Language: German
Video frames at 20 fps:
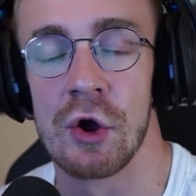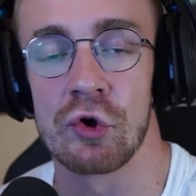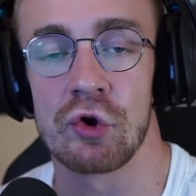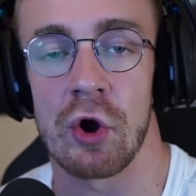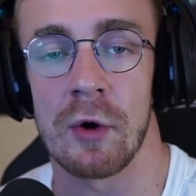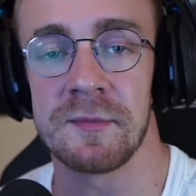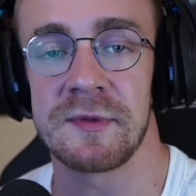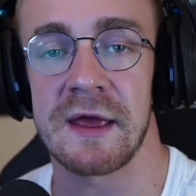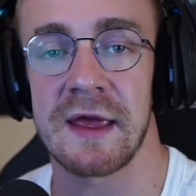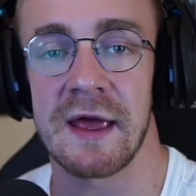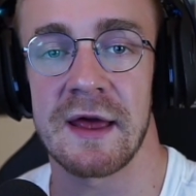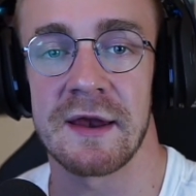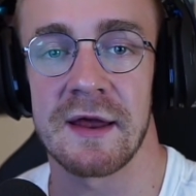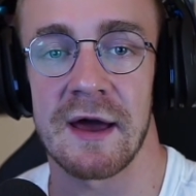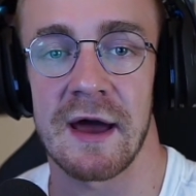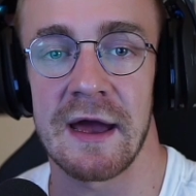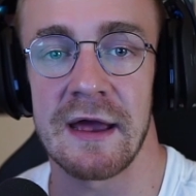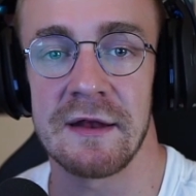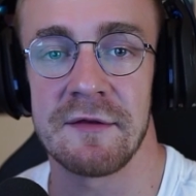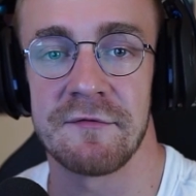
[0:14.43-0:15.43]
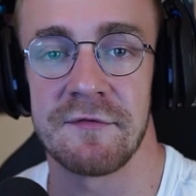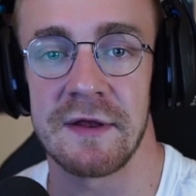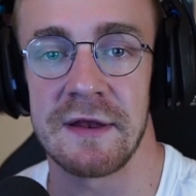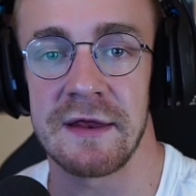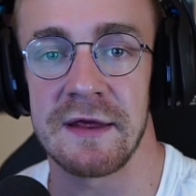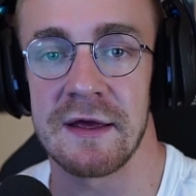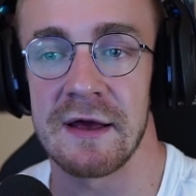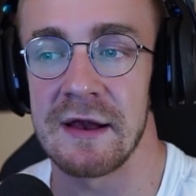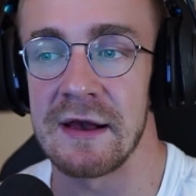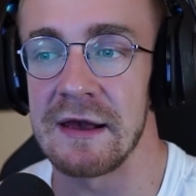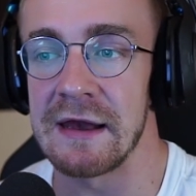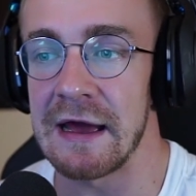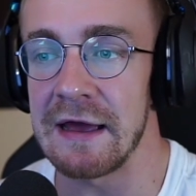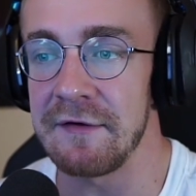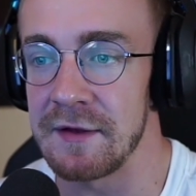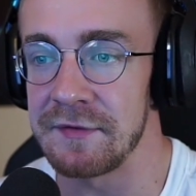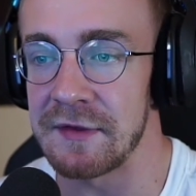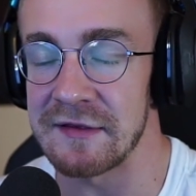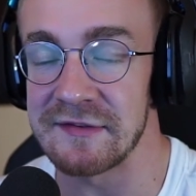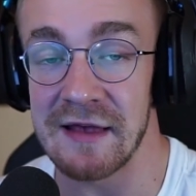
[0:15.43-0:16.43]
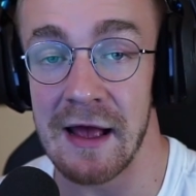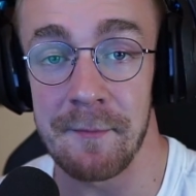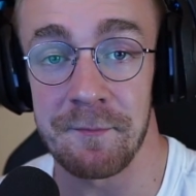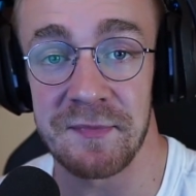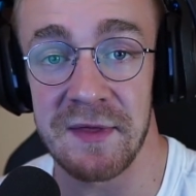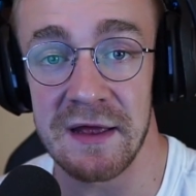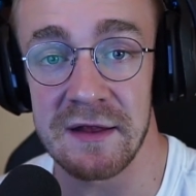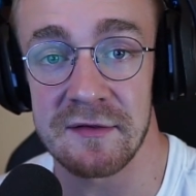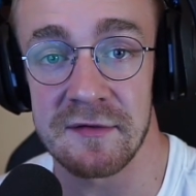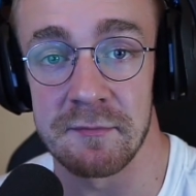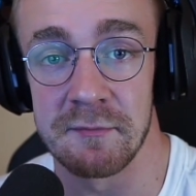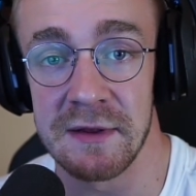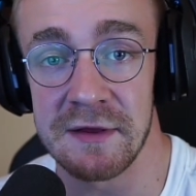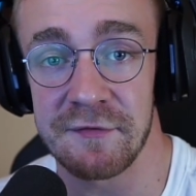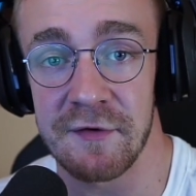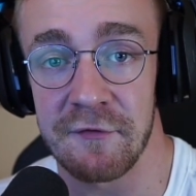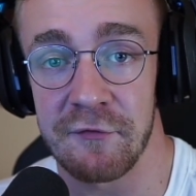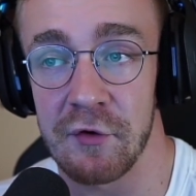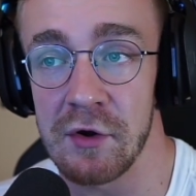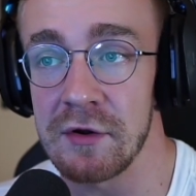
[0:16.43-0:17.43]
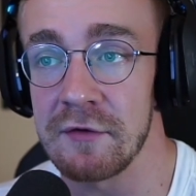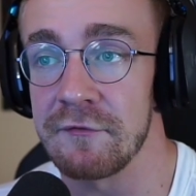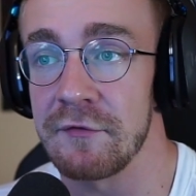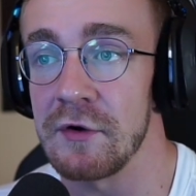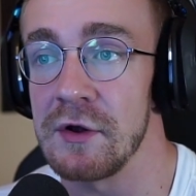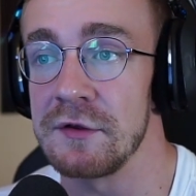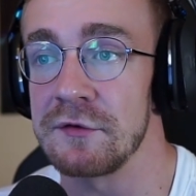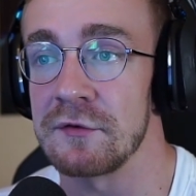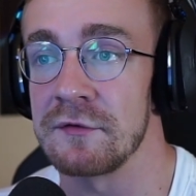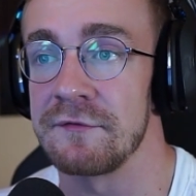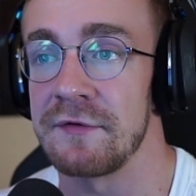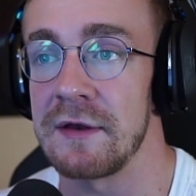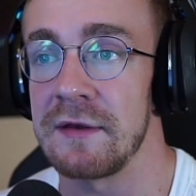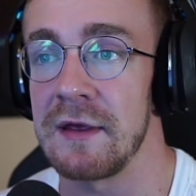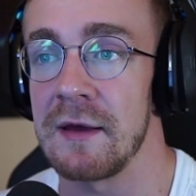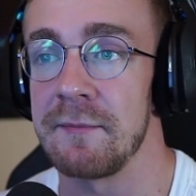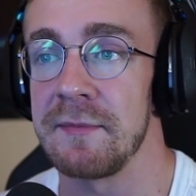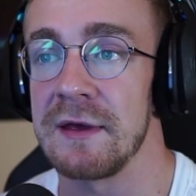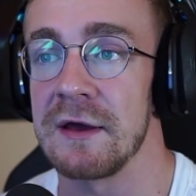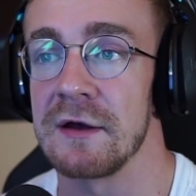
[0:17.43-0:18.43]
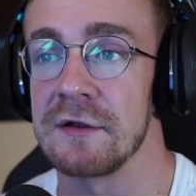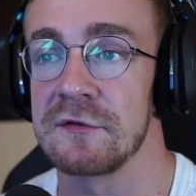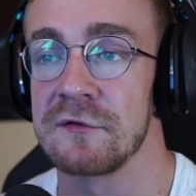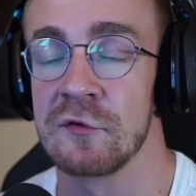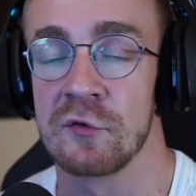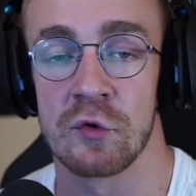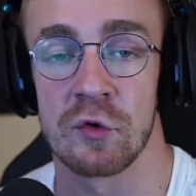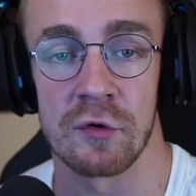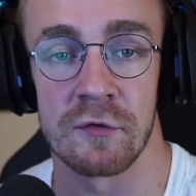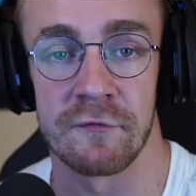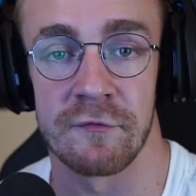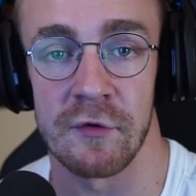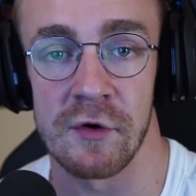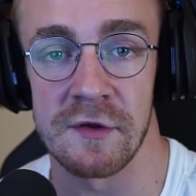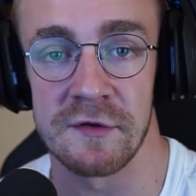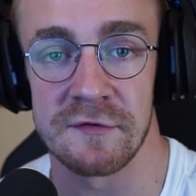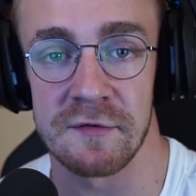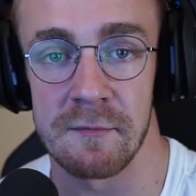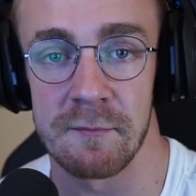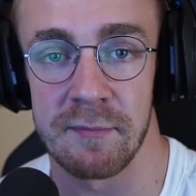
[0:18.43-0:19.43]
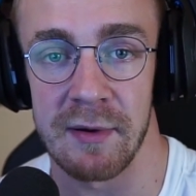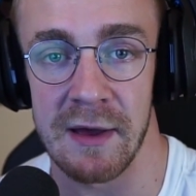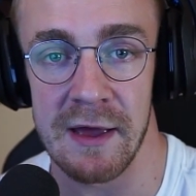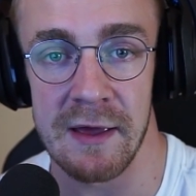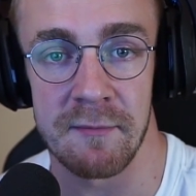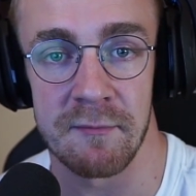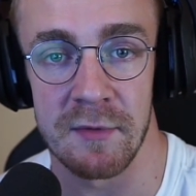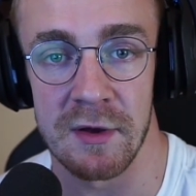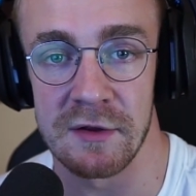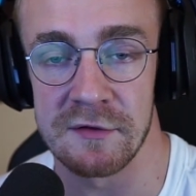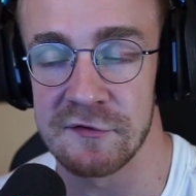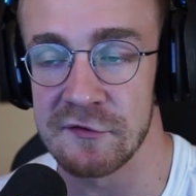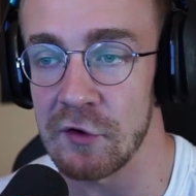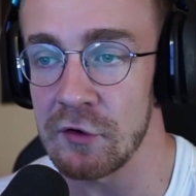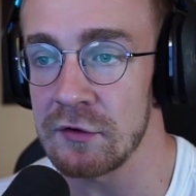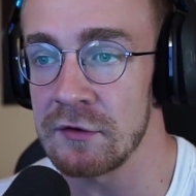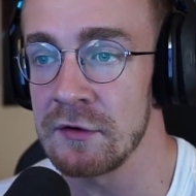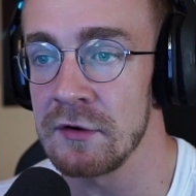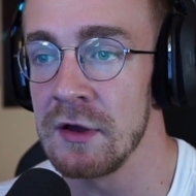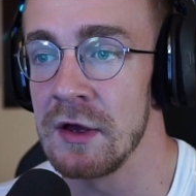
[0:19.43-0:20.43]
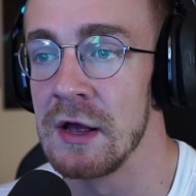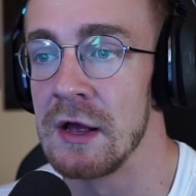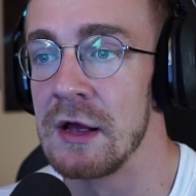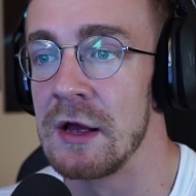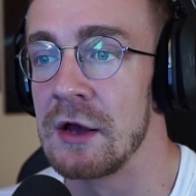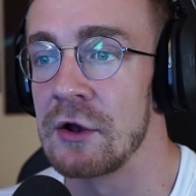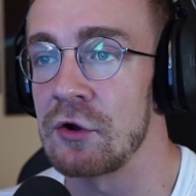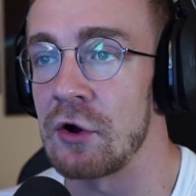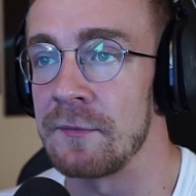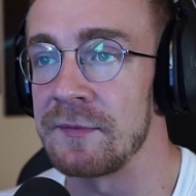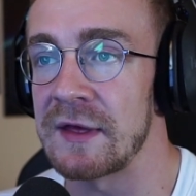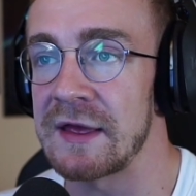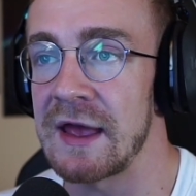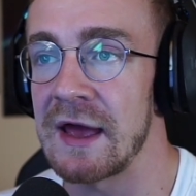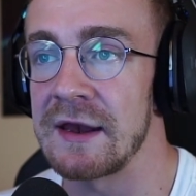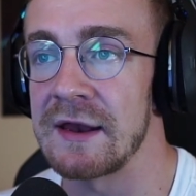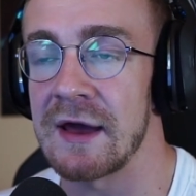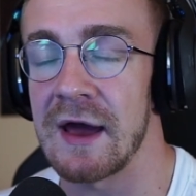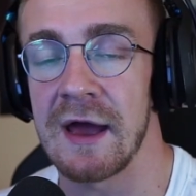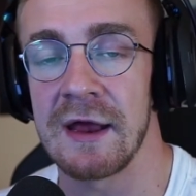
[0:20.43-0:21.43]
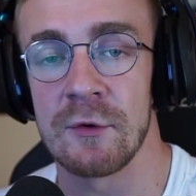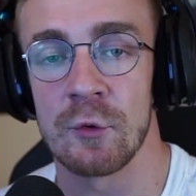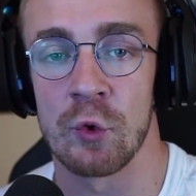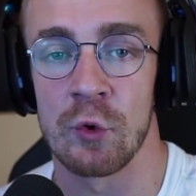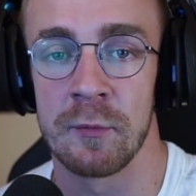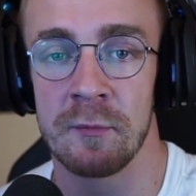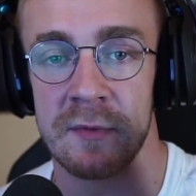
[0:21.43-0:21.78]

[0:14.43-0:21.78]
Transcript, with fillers: Kommt da gerne rein, wenn ihr live das Update mitverfolgen wollt und wenn ihr mir zugucken wollt beim Zocken, kommt da gerne rein. Oben